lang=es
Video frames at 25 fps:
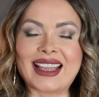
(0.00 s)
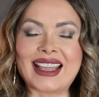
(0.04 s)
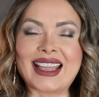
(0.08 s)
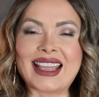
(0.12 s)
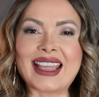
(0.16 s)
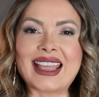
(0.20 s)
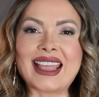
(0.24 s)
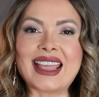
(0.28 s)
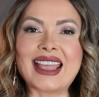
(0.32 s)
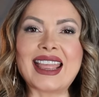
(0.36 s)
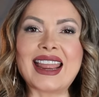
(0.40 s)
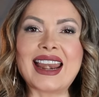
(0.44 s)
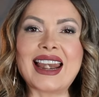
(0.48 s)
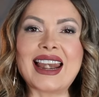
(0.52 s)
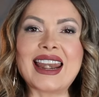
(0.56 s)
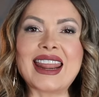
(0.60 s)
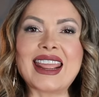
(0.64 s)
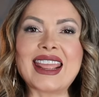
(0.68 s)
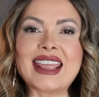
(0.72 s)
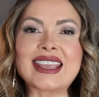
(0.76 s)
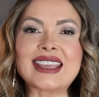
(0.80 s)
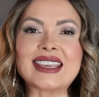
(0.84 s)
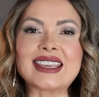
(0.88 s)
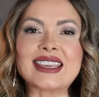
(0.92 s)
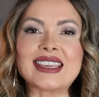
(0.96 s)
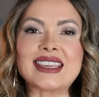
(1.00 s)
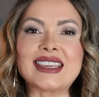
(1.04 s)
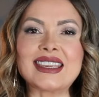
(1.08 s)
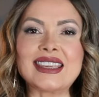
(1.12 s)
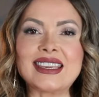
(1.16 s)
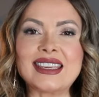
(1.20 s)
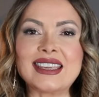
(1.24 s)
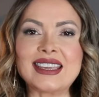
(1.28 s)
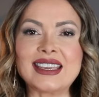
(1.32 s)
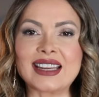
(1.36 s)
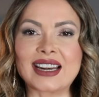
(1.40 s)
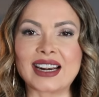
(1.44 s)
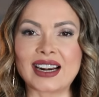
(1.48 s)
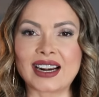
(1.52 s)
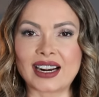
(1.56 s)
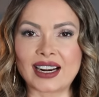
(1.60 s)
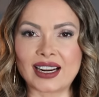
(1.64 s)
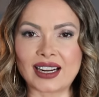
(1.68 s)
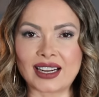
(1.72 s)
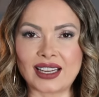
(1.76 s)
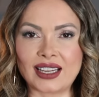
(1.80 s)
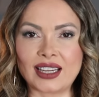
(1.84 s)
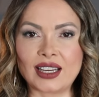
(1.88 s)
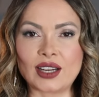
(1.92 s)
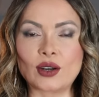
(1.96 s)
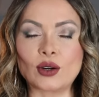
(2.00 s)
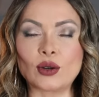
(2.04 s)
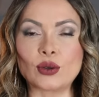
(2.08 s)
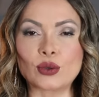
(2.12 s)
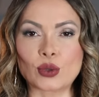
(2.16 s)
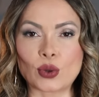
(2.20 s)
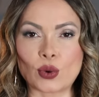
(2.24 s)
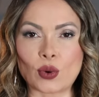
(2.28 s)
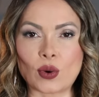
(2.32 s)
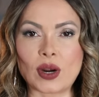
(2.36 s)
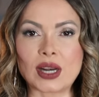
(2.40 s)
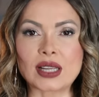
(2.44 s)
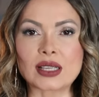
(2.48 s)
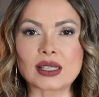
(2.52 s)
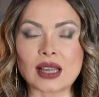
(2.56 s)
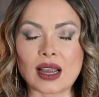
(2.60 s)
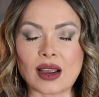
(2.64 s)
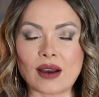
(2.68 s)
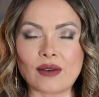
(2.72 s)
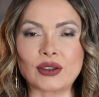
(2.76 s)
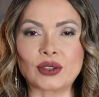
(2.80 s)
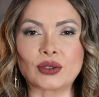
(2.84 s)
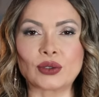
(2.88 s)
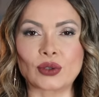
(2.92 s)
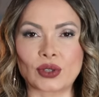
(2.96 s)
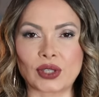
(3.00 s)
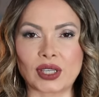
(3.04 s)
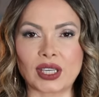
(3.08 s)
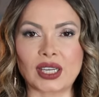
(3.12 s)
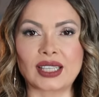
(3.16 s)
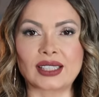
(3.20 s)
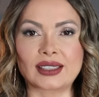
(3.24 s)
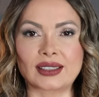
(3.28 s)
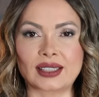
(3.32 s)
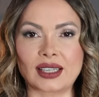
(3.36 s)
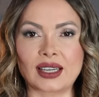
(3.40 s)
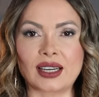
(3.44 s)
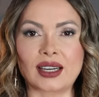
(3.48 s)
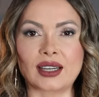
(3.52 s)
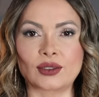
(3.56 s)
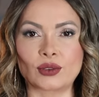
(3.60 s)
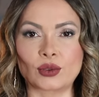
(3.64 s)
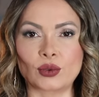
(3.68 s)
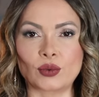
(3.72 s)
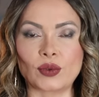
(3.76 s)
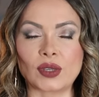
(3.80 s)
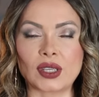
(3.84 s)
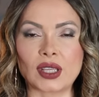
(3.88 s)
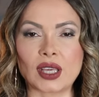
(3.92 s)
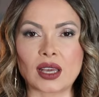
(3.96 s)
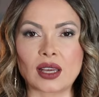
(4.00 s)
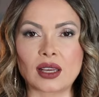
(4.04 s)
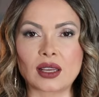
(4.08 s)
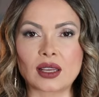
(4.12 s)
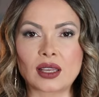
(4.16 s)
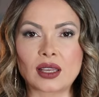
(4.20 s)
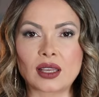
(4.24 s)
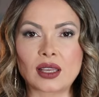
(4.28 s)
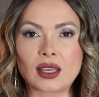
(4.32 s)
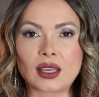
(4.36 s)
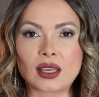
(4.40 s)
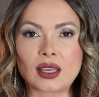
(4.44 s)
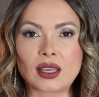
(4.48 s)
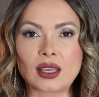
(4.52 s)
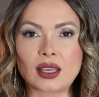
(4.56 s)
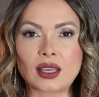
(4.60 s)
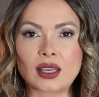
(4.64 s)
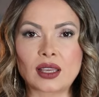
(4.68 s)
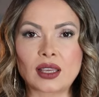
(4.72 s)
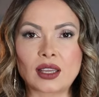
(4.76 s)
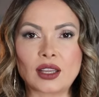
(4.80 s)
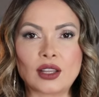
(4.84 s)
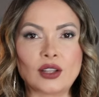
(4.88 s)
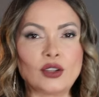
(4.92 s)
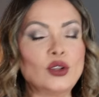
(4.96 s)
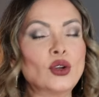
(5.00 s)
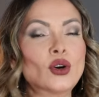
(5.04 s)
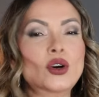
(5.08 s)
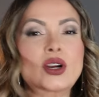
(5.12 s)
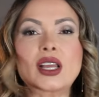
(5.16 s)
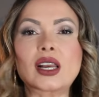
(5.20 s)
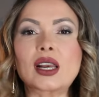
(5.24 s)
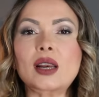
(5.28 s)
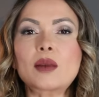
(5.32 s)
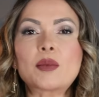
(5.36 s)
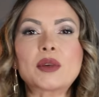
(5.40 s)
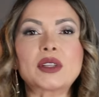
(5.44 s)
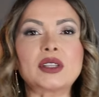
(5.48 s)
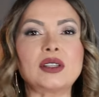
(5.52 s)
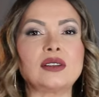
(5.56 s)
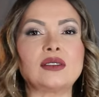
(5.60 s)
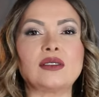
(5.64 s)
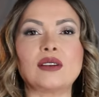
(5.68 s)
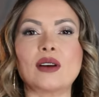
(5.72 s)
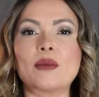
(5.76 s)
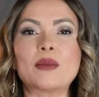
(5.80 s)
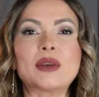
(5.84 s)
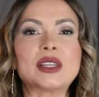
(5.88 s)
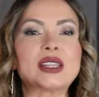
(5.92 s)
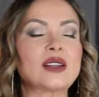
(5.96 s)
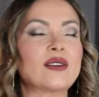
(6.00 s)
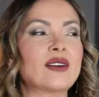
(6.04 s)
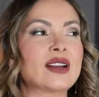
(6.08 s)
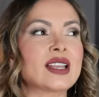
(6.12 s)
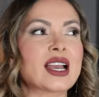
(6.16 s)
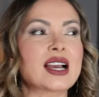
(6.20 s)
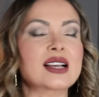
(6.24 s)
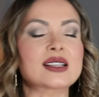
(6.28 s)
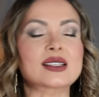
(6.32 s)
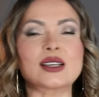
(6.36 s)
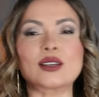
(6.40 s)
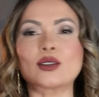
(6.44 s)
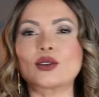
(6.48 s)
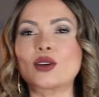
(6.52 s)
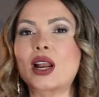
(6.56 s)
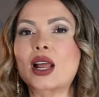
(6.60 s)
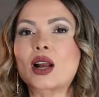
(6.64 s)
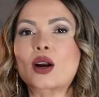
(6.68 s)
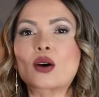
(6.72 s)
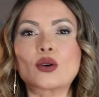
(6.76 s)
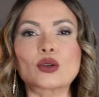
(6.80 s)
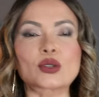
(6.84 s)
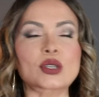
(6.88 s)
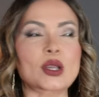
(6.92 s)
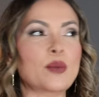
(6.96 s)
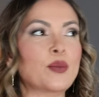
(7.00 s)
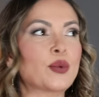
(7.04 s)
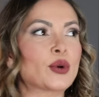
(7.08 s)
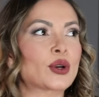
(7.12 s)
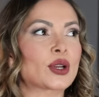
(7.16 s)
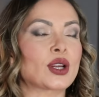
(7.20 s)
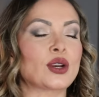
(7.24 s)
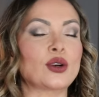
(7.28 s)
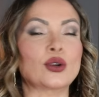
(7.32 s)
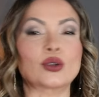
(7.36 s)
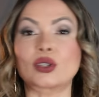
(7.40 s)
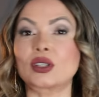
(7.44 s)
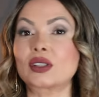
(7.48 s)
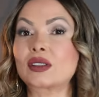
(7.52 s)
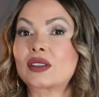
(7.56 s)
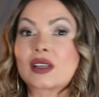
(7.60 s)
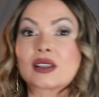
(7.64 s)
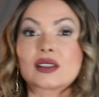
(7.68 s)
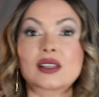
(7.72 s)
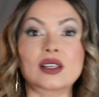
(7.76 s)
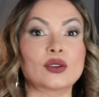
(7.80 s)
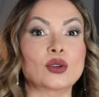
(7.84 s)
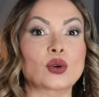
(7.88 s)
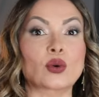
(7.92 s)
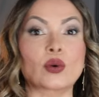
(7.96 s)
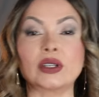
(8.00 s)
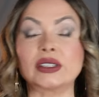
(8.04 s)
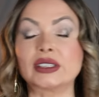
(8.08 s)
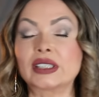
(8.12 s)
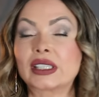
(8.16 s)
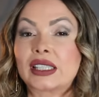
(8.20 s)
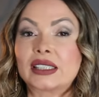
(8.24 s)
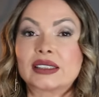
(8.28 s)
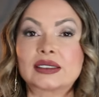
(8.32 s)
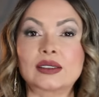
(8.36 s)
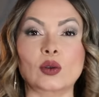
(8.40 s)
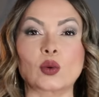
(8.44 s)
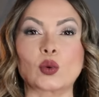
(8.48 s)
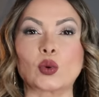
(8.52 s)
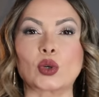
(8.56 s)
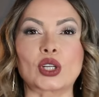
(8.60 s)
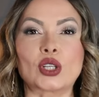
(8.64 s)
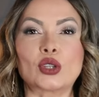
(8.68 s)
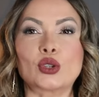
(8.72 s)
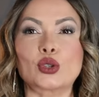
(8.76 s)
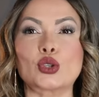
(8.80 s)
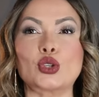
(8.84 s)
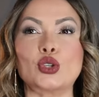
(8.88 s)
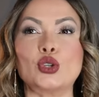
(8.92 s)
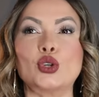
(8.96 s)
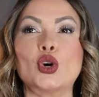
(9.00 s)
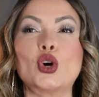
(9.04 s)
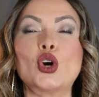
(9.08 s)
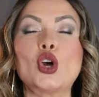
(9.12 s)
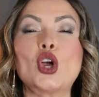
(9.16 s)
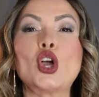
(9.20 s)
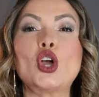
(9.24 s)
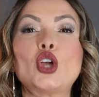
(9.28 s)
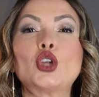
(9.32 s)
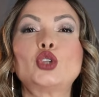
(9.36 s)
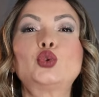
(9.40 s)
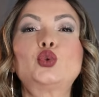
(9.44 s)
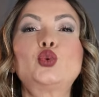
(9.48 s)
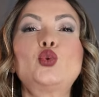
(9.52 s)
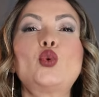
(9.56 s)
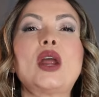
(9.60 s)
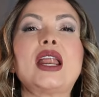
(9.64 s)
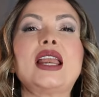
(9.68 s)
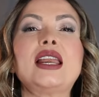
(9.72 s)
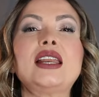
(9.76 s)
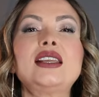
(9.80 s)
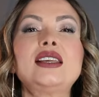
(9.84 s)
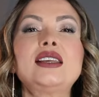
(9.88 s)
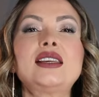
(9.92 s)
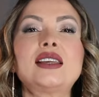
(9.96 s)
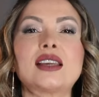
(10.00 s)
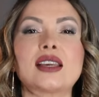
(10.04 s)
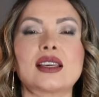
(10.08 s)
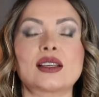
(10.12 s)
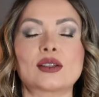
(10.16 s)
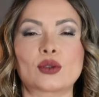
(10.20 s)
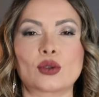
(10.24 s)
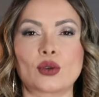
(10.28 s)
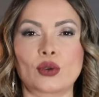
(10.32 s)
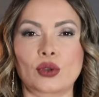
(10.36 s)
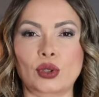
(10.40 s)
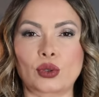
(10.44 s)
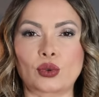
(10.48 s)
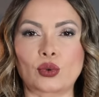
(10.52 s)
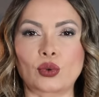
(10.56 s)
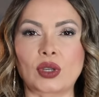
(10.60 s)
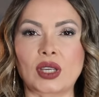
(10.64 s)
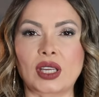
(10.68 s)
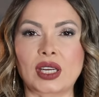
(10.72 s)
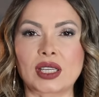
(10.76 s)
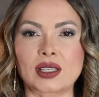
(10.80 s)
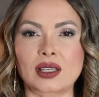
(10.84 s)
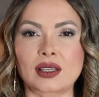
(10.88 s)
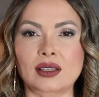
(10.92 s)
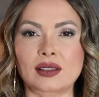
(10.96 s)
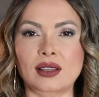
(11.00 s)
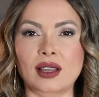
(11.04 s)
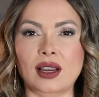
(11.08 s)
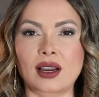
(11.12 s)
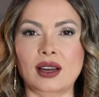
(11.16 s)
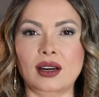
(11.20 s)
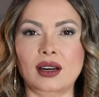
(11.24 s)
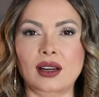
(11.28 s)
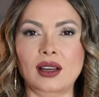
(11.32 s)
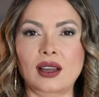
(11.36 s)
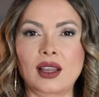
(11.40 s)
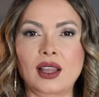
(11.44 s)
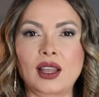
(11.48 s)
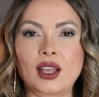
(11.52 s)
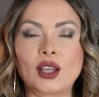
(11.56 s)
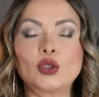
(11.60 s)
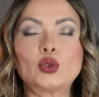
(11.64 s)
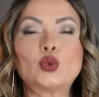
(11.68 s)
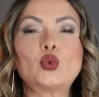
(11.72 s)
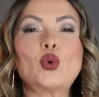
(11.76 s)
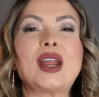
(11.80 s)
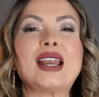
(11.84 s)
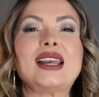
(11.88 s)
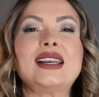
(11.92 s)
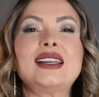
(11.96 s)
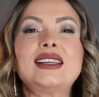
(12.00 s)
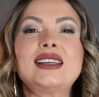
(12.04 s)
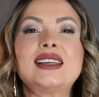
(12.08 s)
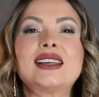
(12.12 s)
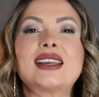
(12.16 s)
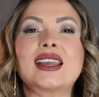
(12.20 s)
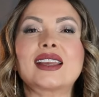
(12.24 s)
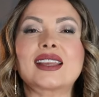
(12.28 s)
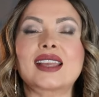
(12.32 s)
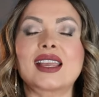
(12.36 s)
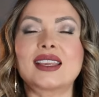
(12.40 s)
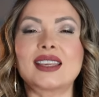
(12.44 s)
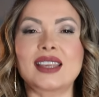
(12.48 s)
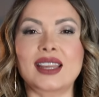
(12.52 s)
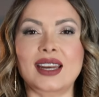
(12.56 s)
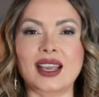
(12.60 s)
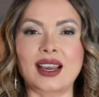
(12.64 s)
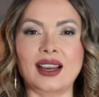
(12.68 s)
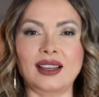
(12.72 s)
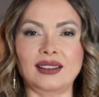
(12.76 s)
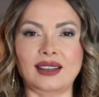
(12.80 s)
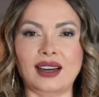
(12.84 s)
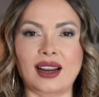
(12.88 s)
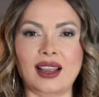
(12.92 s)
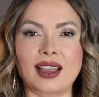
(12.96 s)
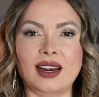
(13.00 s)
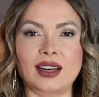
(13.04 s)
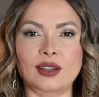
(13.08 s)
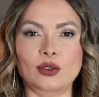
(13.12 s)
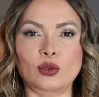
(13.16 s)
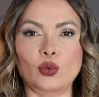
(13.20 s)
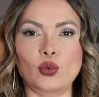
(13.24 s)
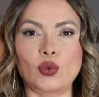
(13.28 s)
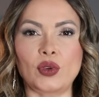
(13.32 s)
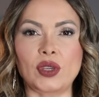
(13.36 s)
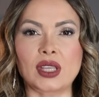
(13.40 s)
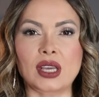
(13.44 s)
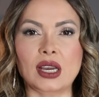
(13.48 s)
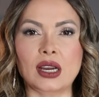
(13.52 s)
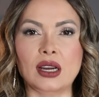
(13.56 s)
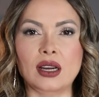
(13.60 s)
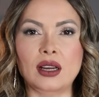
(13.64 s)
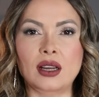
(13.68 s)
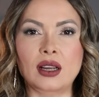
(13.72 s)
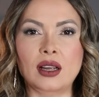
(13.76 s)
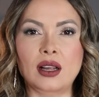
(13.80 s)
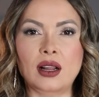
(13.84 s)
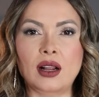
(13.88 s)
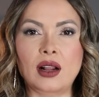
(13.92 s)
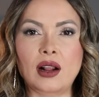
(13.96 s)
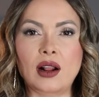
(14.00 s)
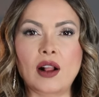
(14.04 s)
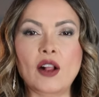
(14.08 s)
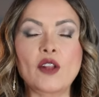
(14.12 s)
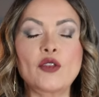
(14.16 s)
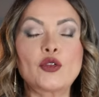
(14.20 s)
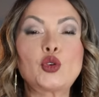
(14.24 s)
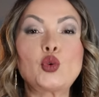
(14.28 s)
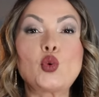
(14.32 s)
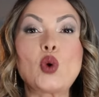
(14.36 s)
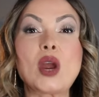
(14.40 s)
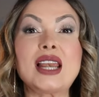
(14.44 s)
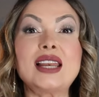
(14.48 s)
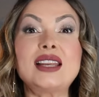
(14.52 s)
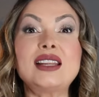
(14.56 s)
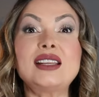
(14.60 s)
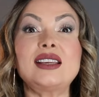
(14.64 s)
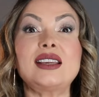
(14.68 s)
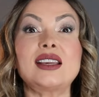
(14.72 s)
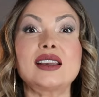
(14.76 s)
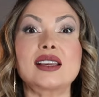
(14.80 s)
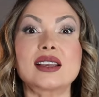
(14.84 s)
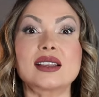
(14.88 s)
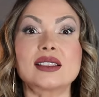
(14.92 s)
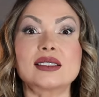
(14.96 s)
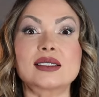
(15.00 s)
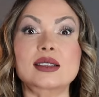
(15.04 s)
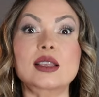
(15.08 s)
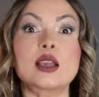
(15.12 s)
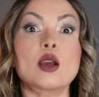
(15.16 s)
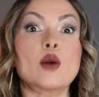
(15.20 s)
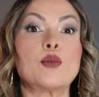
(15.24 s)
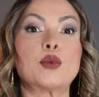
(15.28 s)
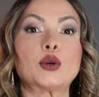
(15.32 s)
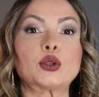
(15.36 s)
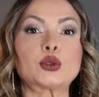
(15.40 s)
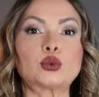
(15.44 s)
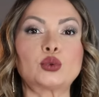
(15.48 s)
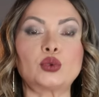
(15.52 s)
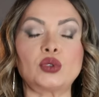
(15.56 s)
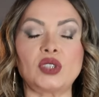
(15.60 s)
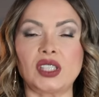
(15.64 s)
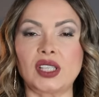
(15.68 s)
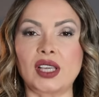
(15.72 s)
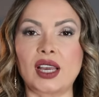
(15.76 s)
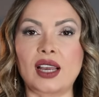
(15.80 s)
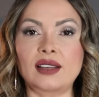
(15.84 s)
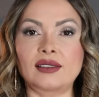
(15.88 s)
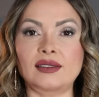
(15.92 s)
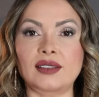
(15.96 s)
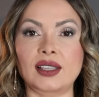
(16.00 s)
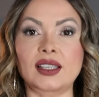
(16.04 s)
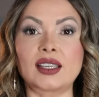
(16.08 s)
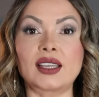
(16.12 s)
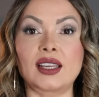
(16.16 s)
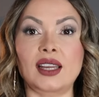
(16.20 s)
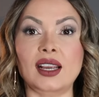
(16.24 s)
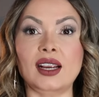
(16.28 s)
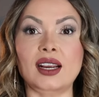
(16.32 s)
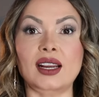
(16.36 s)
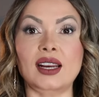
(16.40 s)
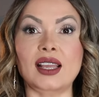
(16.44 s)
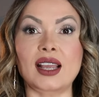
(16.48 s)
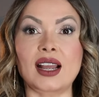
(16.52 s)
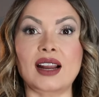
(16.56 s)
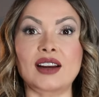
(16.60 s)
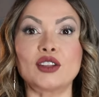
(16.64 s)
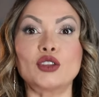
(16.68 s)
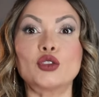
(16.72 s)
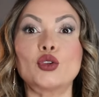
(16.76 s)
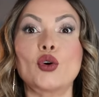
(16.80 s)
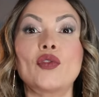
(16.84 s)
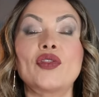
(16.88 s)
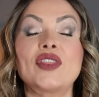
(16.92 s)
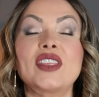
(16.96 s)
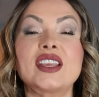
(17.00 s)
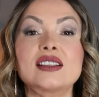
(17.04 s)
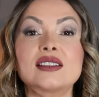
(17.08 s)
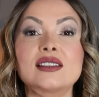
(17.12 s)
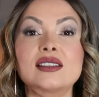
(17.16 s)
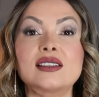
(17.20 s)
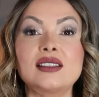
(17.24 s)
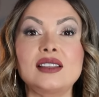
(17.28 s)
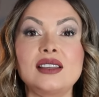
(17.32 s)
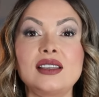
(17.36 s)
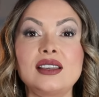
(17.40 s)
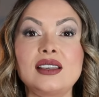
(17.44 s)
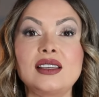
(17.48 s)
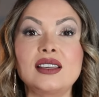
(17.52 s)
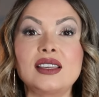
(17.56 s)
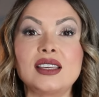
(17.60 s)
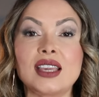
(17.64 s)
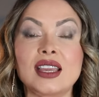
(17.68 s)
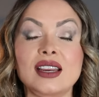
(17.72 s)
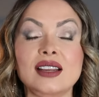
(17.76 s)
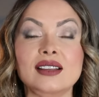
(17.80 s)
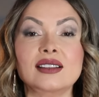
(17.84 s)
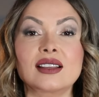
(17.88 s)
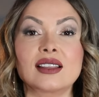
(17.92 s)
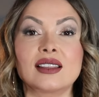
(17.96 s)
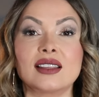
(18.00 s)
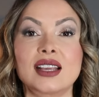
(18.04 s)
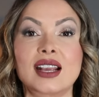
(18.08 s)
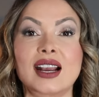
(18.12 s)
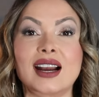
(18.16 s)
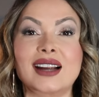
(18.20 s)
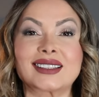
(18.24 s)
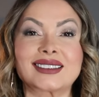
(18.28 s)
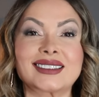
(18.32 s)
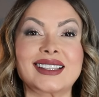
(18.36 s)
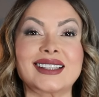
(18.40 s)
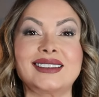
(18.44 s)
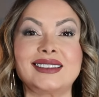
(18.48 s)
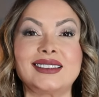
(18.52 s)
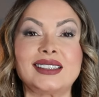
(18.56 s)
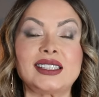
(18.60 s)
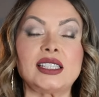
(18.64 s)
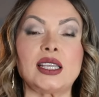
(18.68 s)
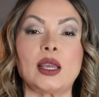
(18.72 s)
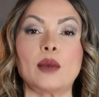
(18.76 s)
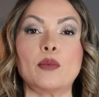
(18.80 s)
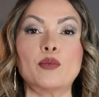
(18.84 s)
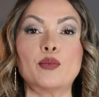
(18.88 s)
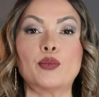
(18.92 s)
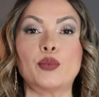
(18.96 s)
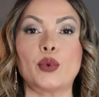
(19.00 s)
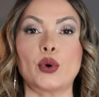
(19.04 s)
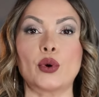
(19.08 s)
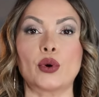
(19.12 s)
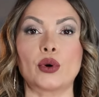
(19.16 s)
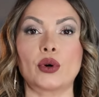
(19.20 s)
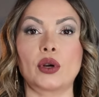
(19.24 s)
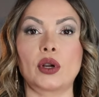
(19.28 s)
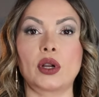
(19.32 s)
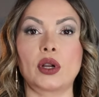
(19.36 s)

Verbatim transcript: elegir incluso cuáles hábitos quieres tener en tu vida. No que repetitivamente vayas haciendo las cosas porque no te estás dando cuenta que está ocurriendo, sino tú eliges dónde tú quieres estar. Tú eliges qué quieres atraer a tu vida. Tú eliges qué oportunidades te quieres crear y dónde sí quieres dedicarte tiempo